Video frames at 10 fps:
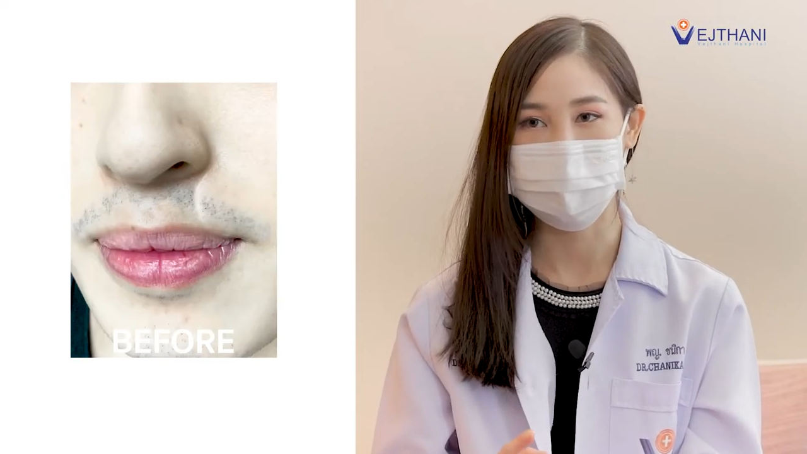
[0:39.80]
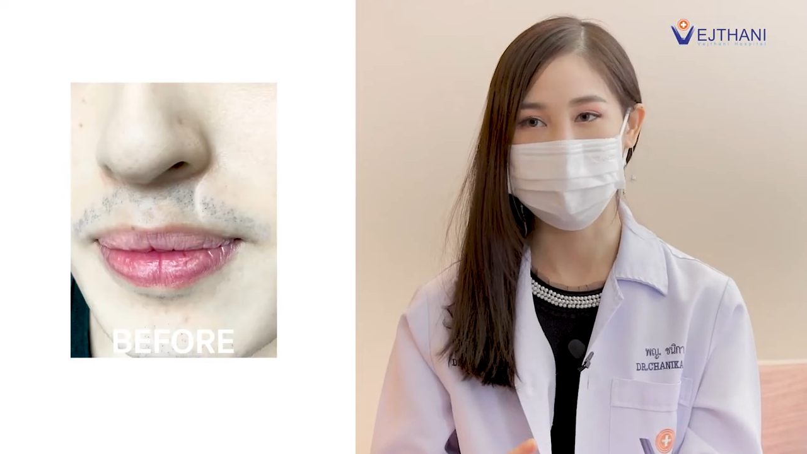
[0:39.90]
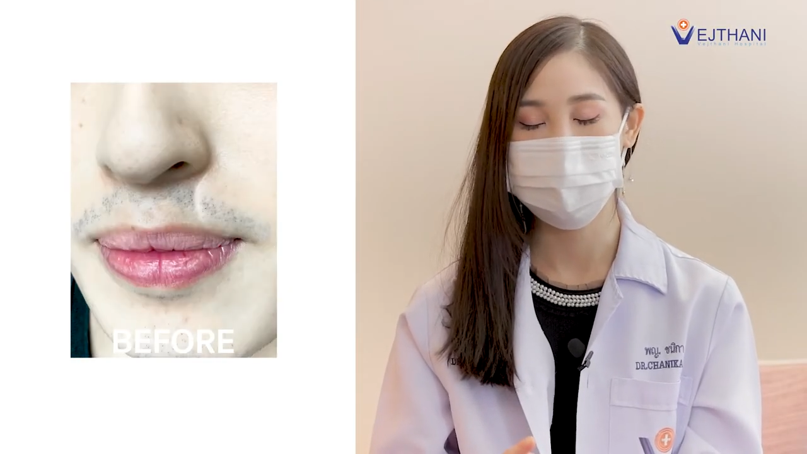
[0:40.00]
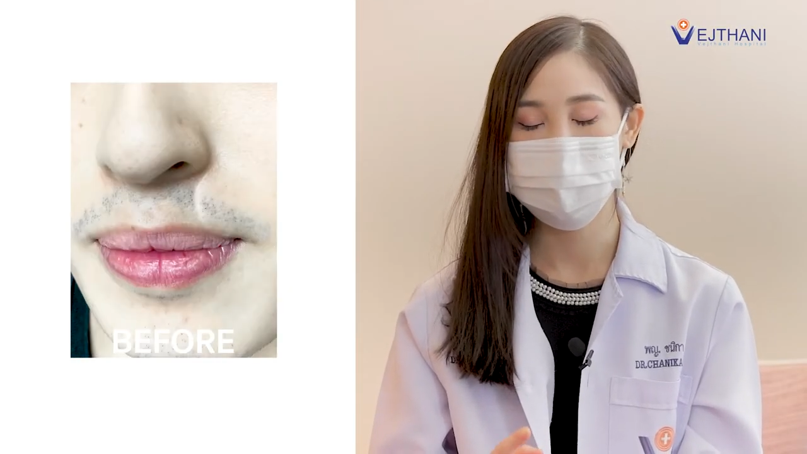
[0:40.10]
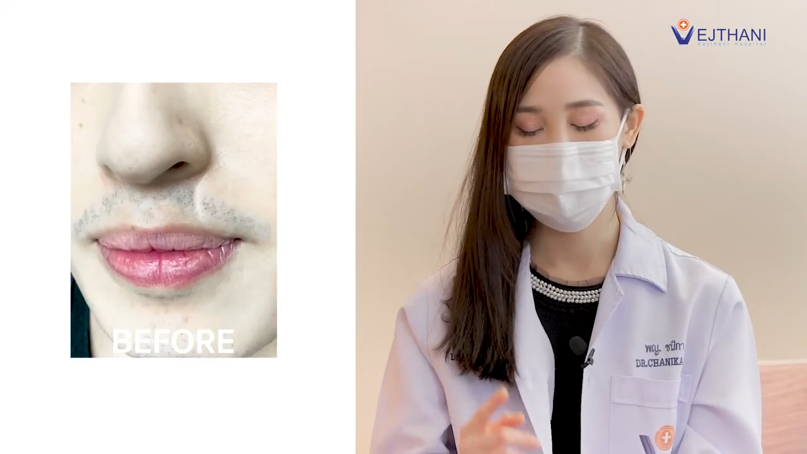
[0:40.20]

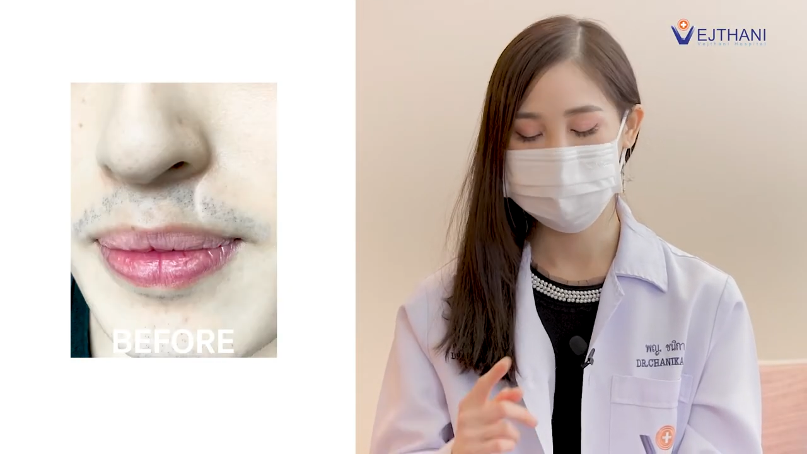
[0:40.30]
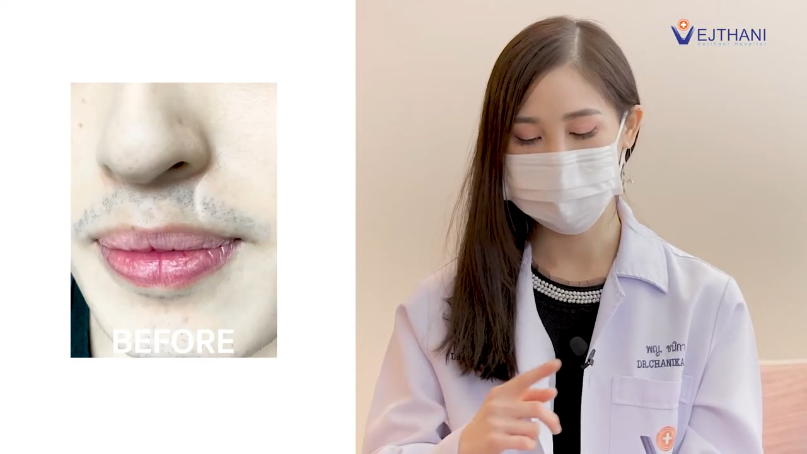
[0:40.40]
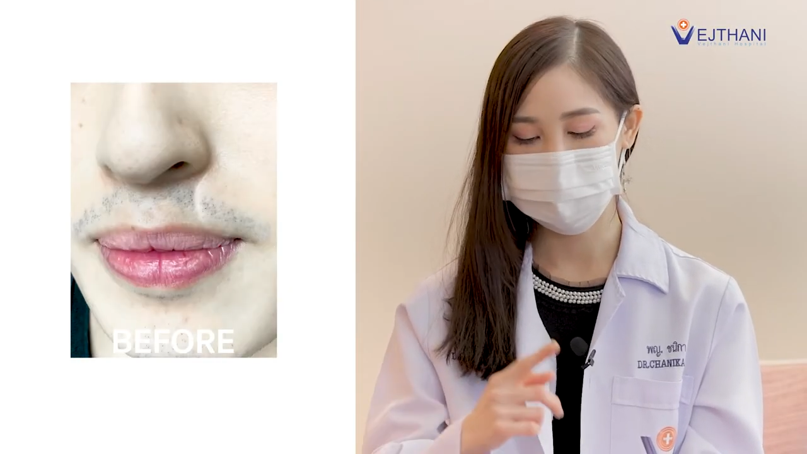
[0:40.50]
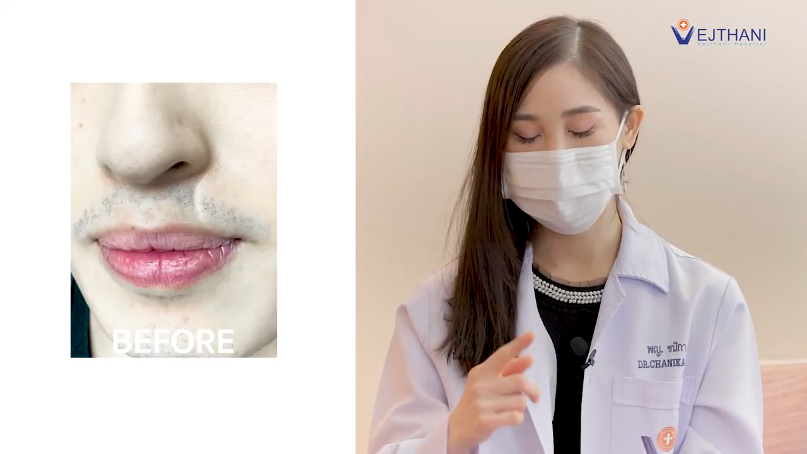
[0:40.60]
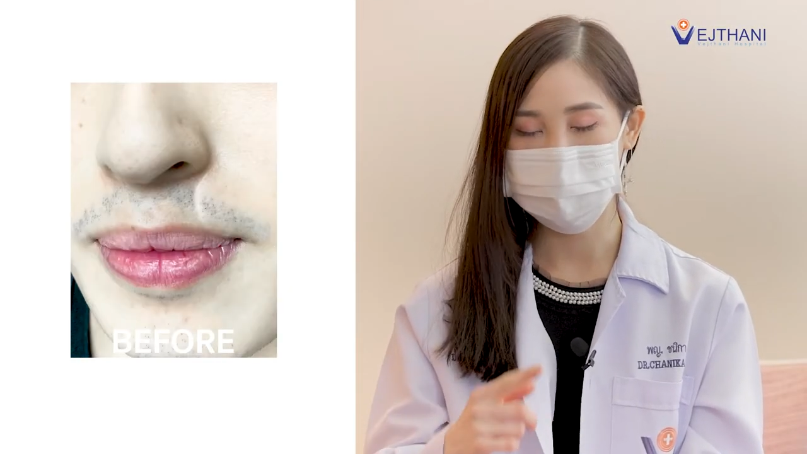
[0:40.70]
ค่ะ
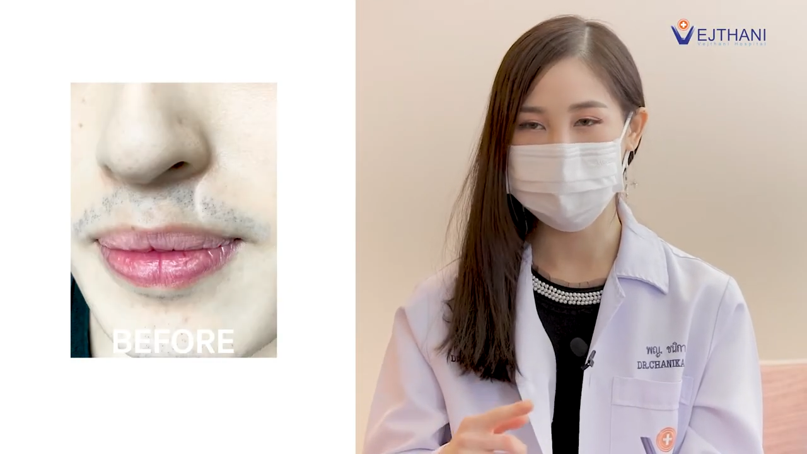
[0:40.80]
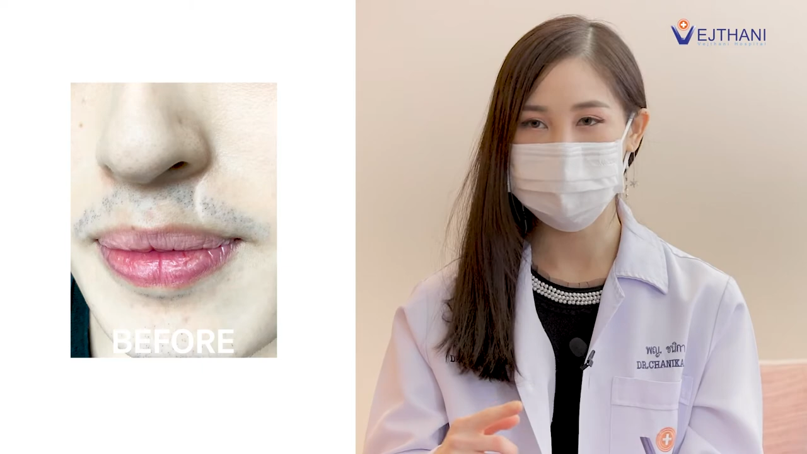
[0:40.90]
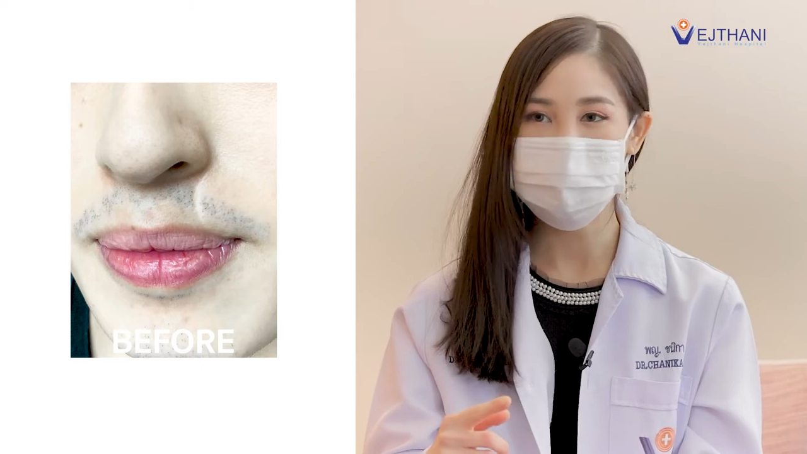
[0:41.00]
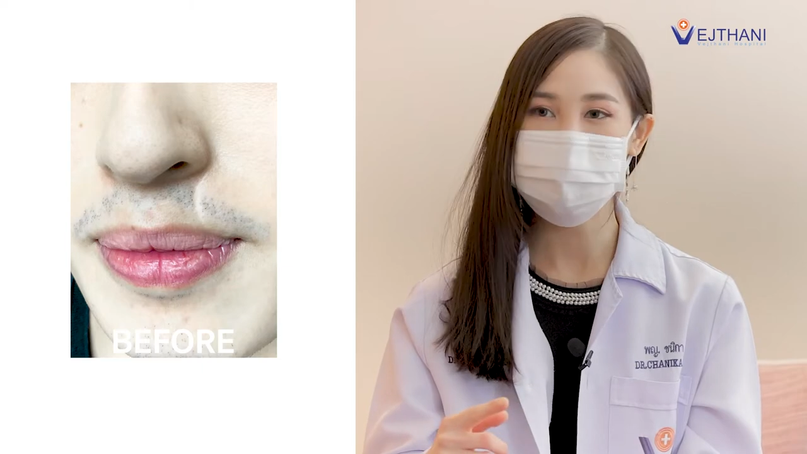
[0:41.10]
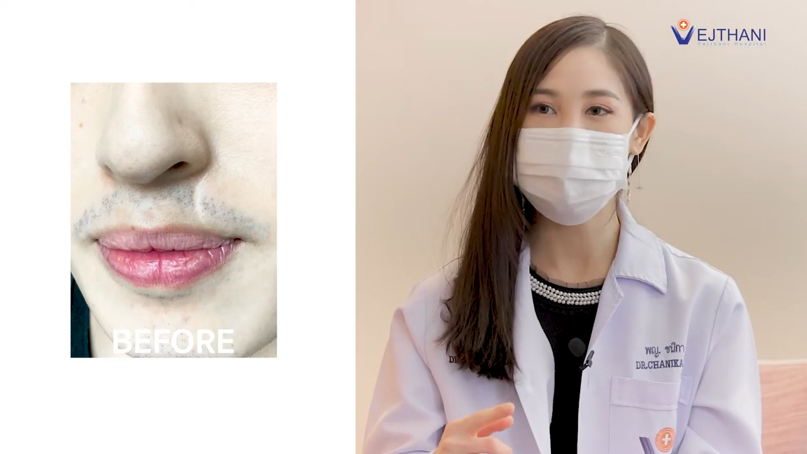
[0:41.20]
จะมีค
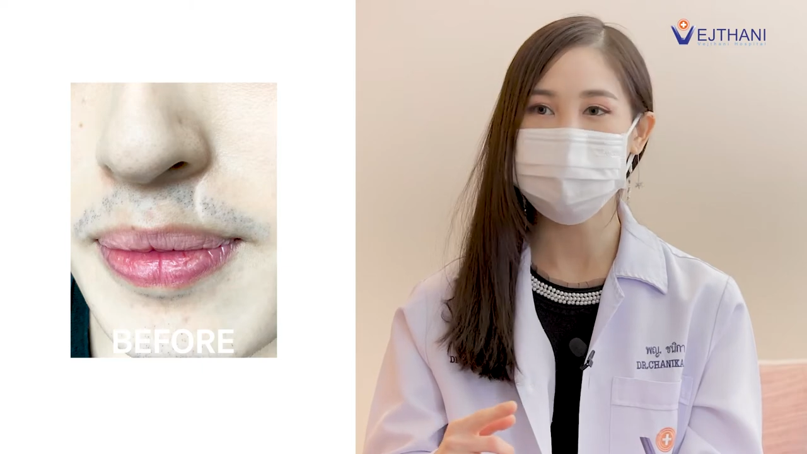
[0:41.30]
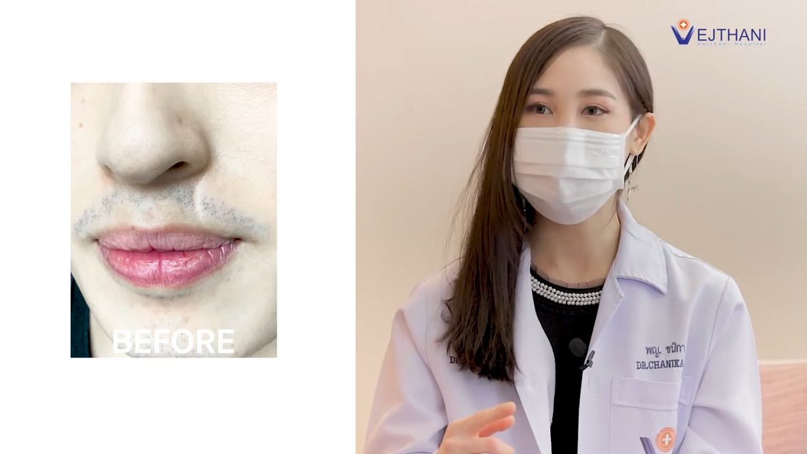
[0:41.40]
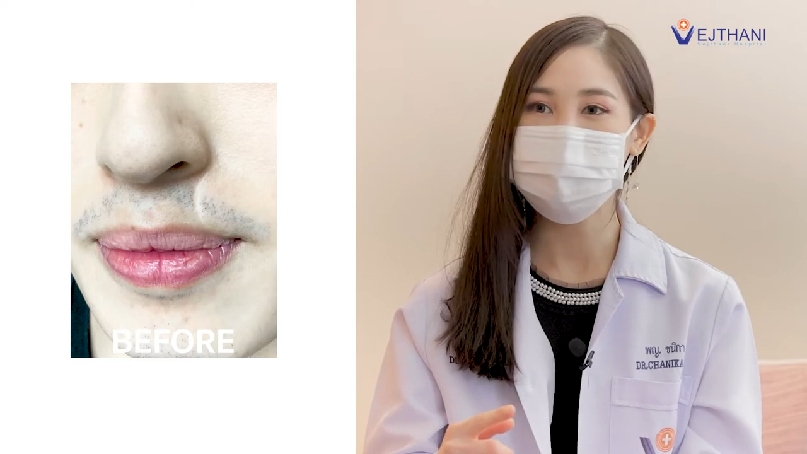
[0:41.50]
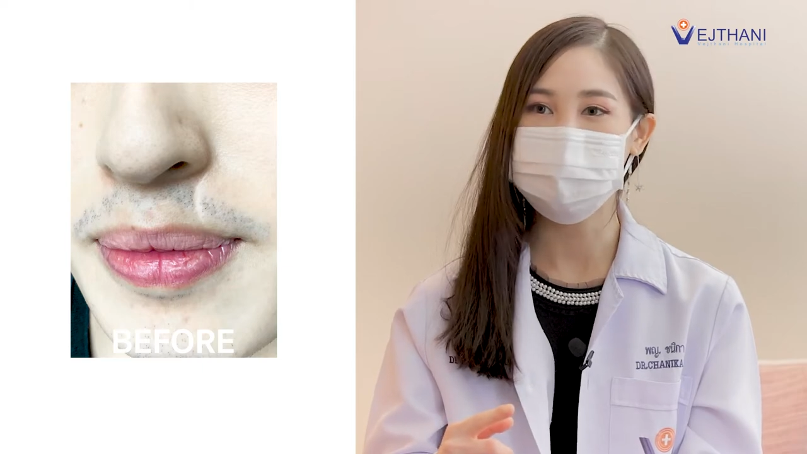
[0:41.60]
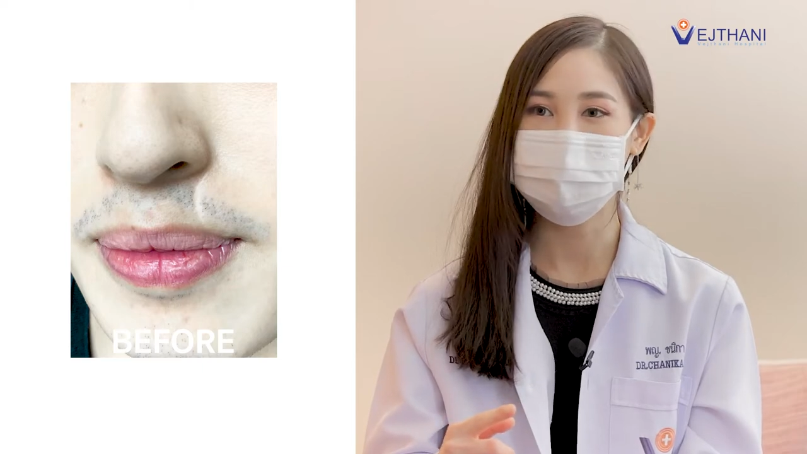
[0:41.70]
วามลึกนิด